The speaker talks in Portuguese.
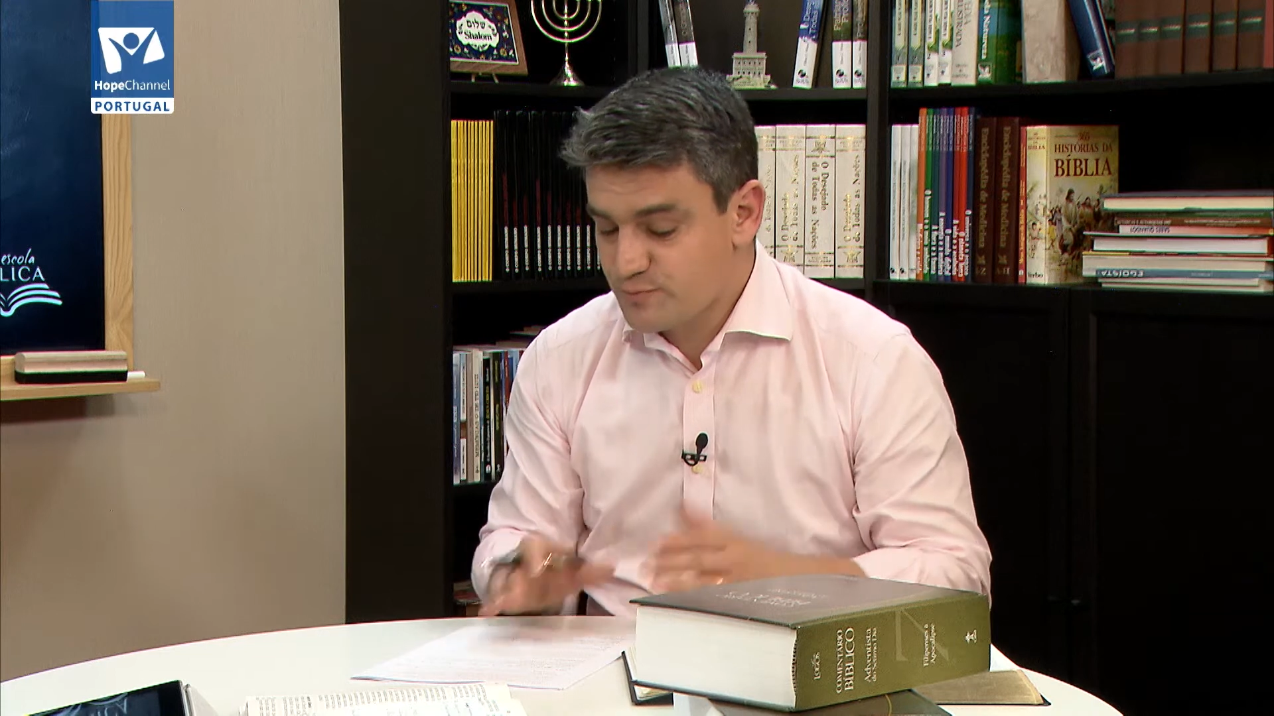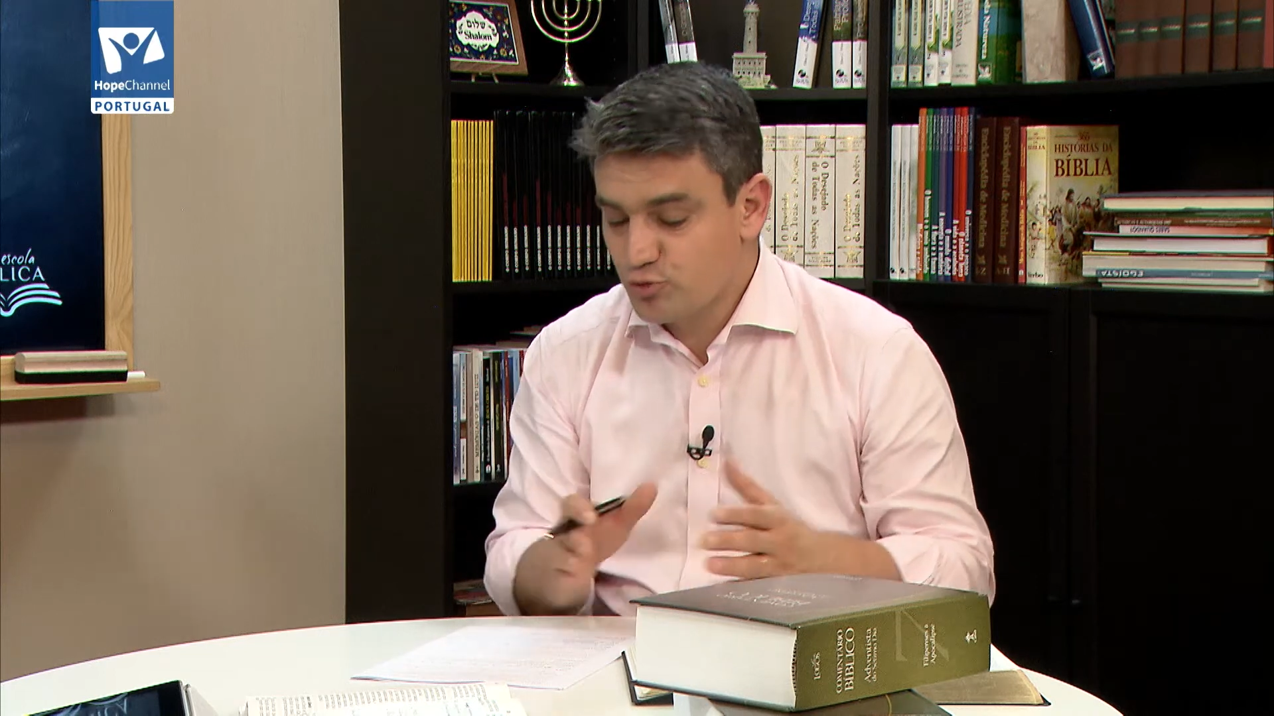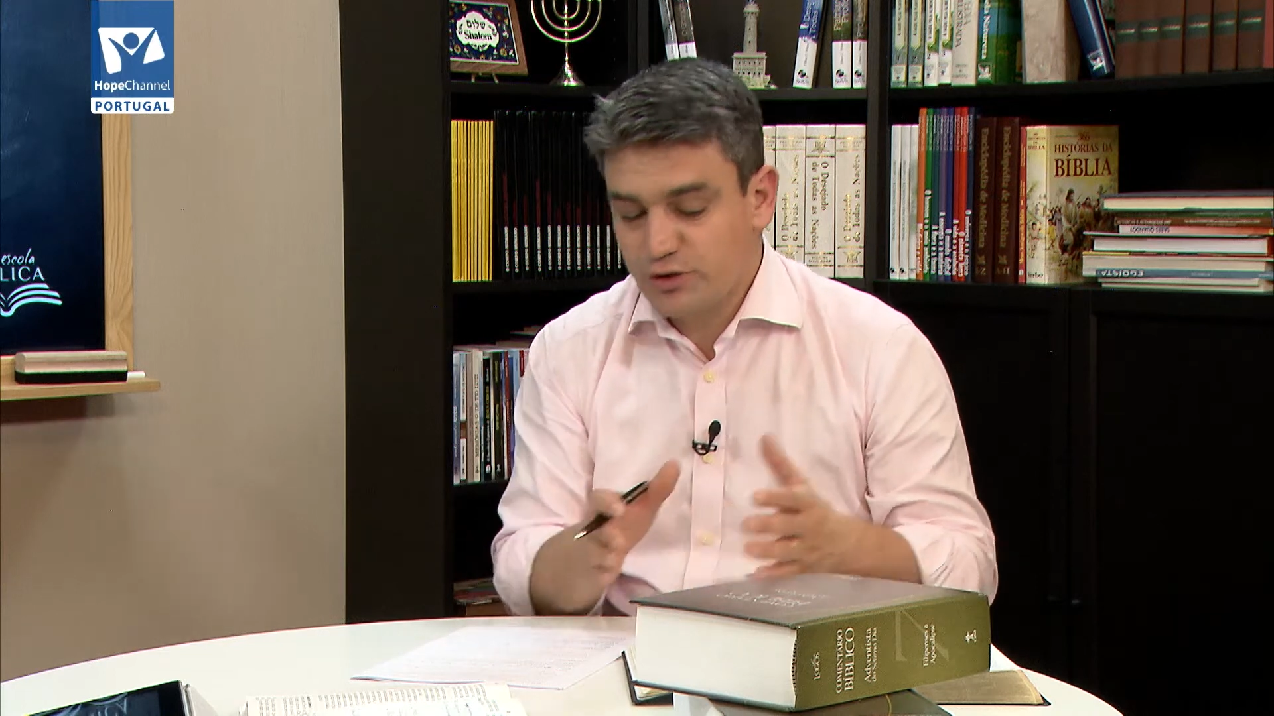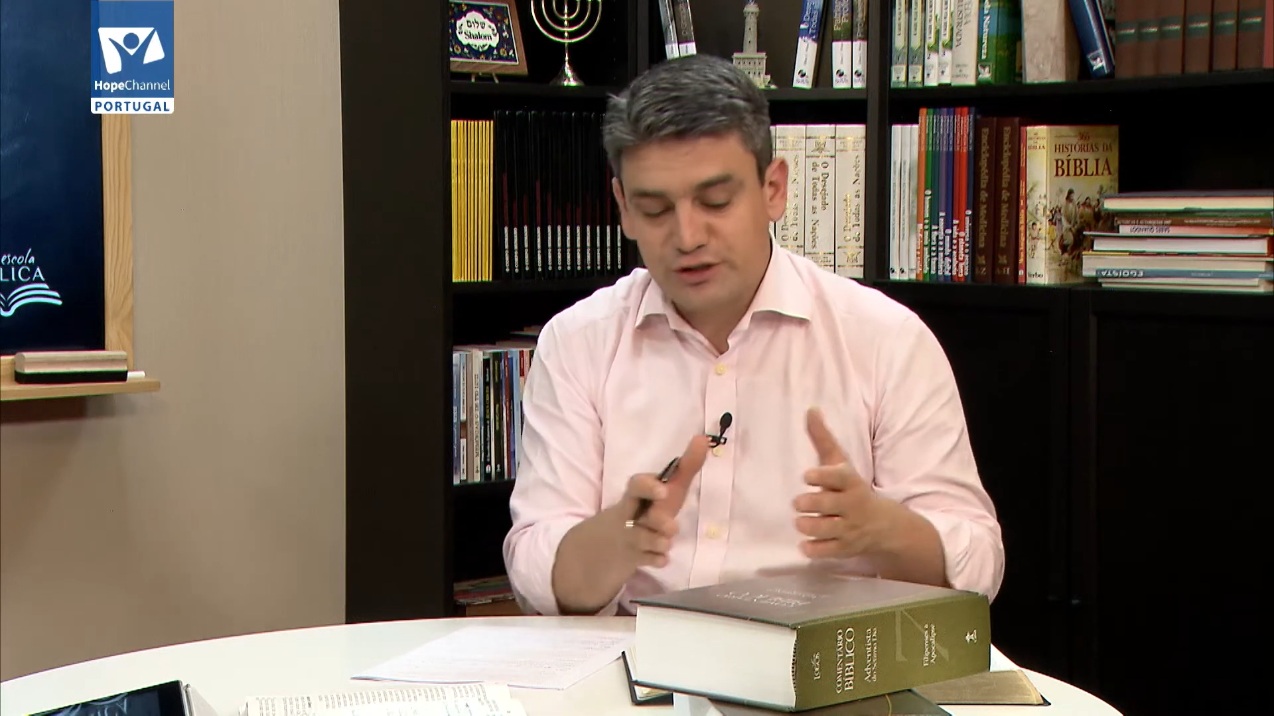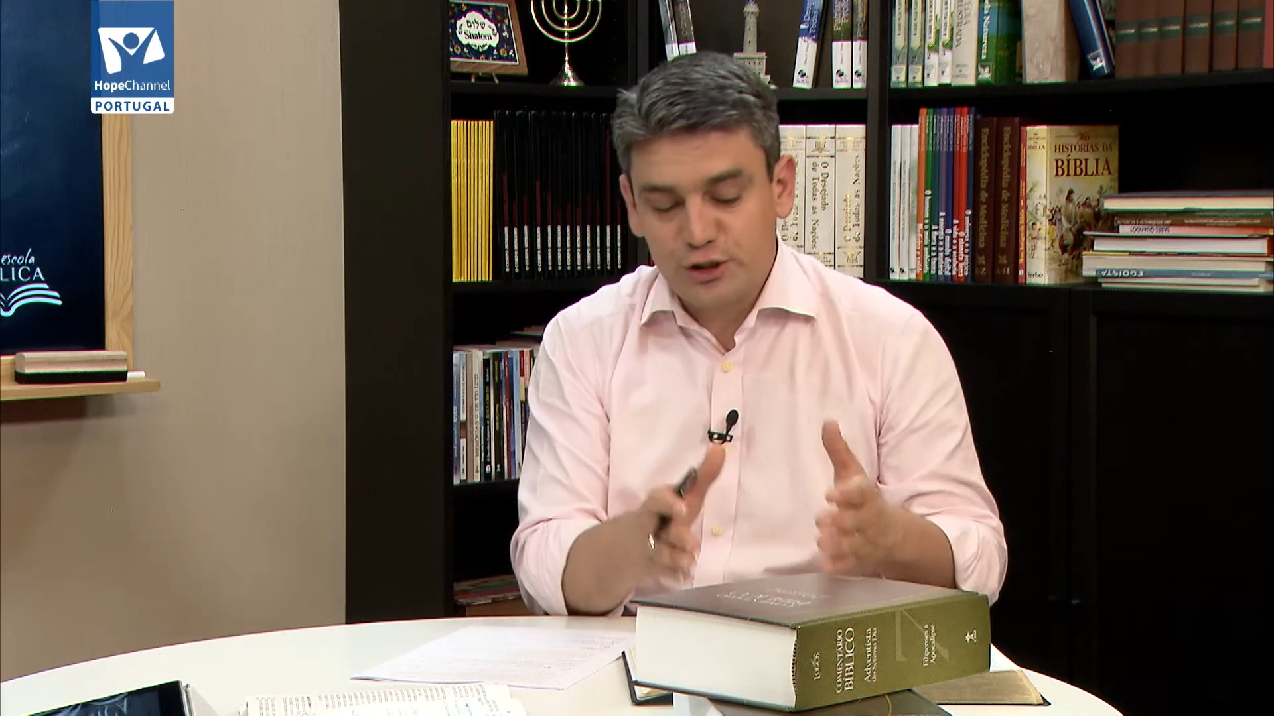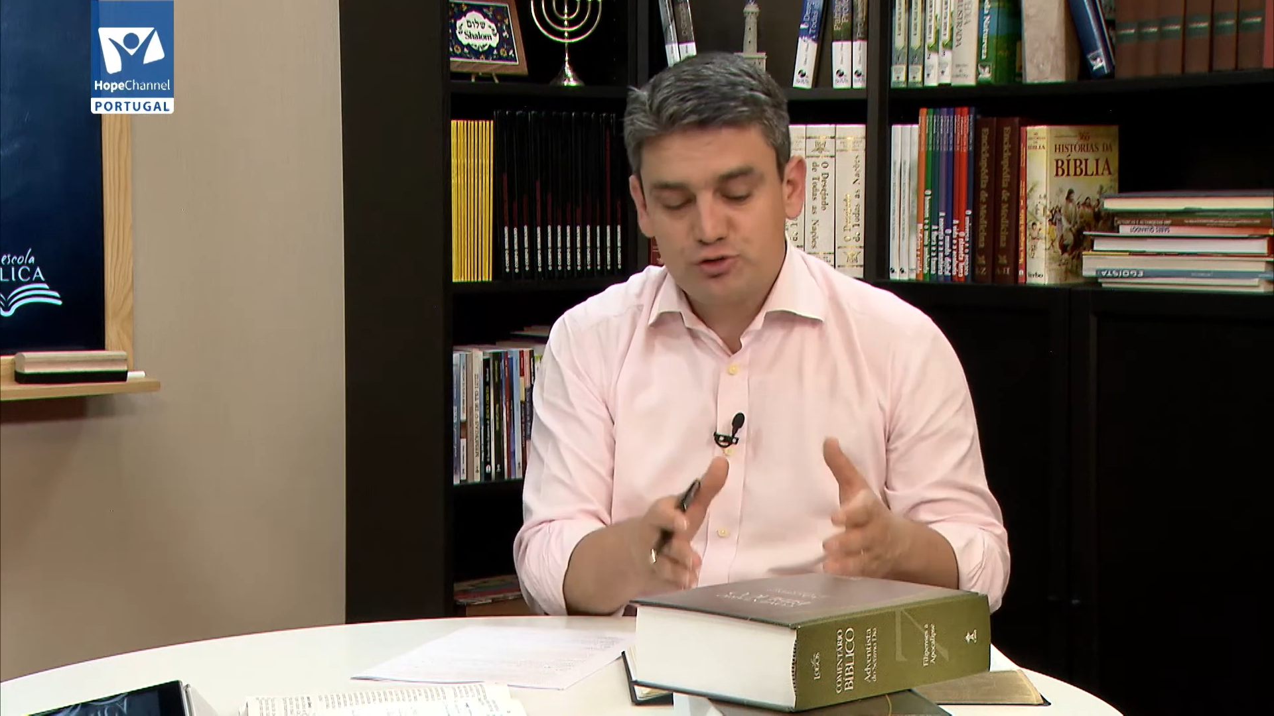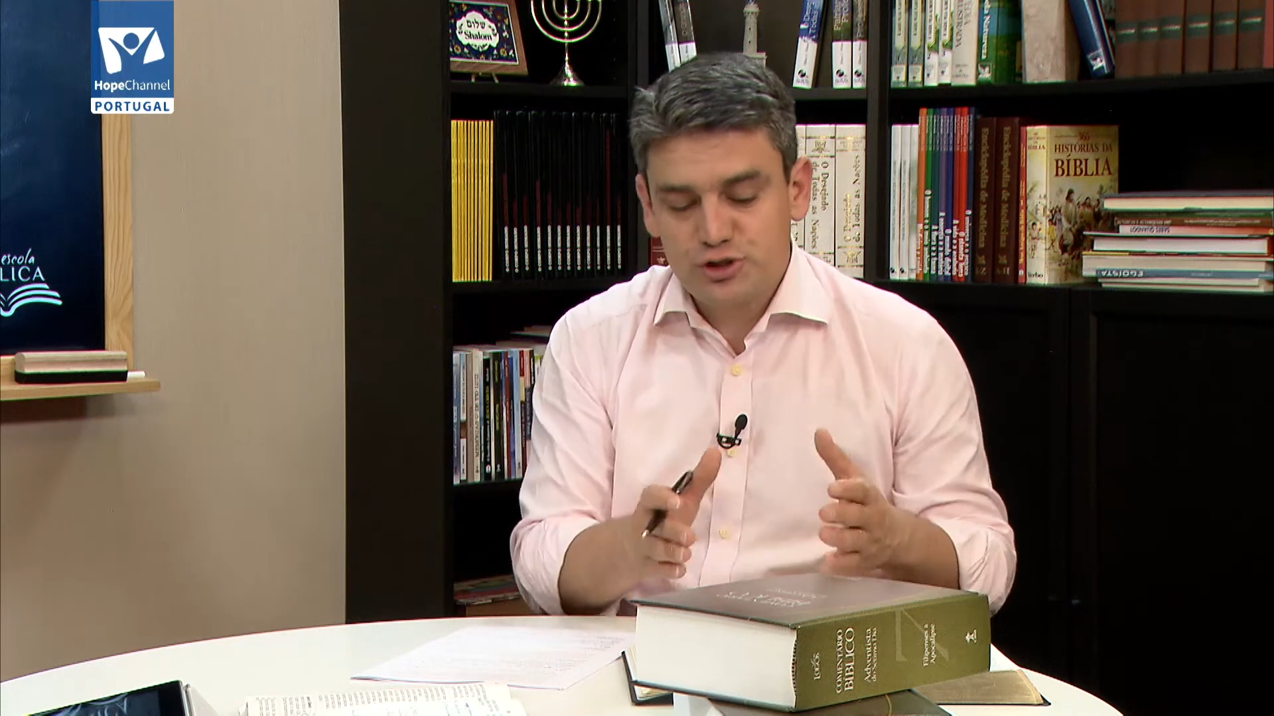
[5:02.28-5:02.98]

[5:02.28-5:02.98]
porque Deus